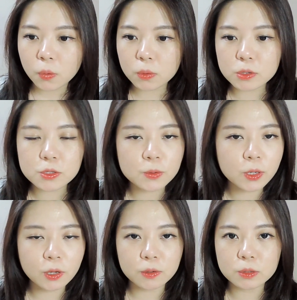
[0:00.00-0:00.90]
我的
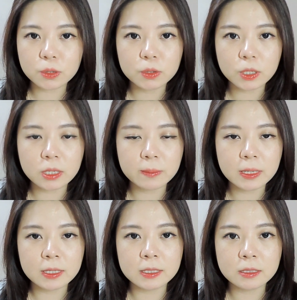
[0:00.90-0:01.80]
所有所有的你
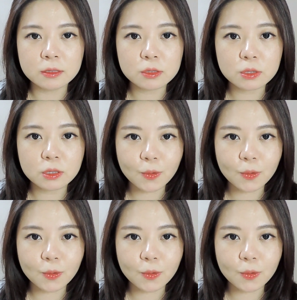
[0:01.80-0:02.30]
们。